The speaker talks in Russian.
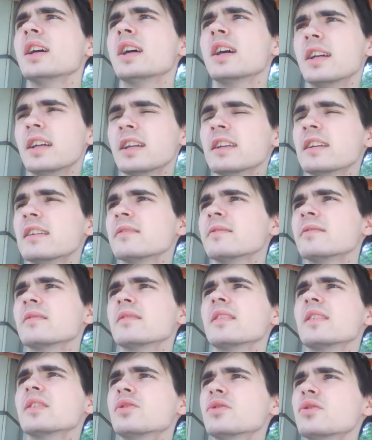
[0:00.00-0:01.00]
А я
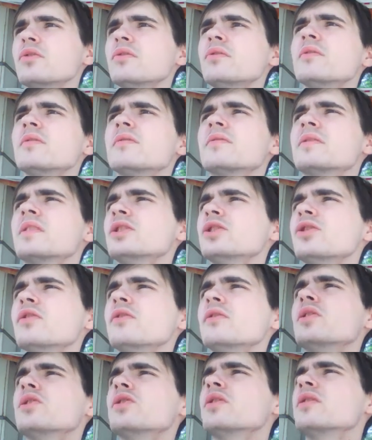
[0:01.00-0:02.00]
одно, второе
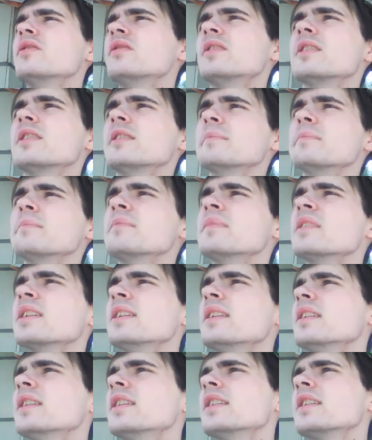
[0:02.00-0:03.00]
видео я видел.
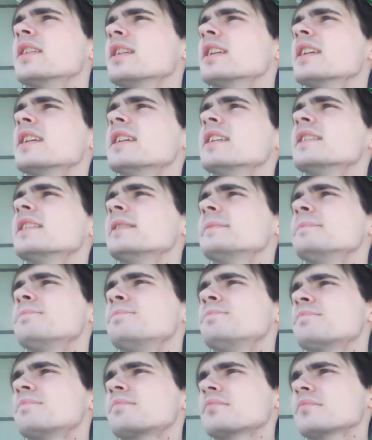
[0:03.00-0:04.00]
Какая-то
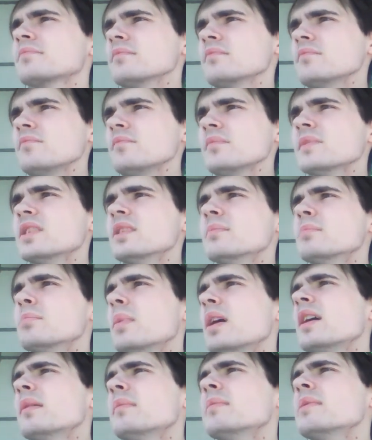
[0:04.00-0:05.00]

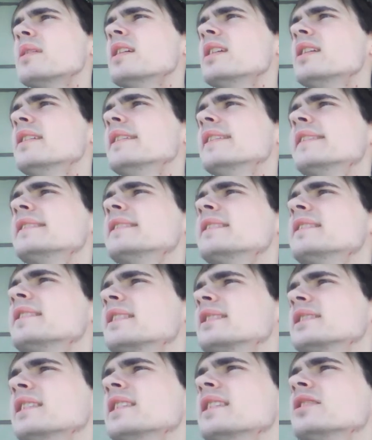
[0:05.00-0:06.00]
мама или
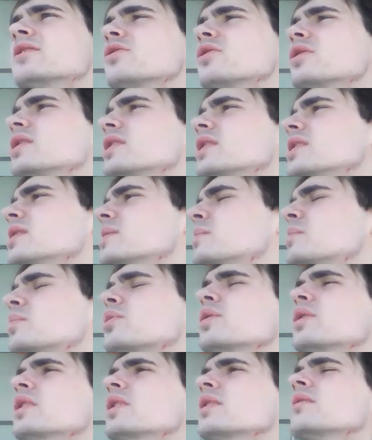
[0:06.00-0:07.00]
сестра, то я не
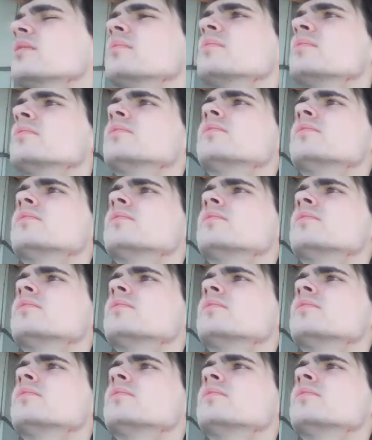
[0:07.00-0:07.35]
понял,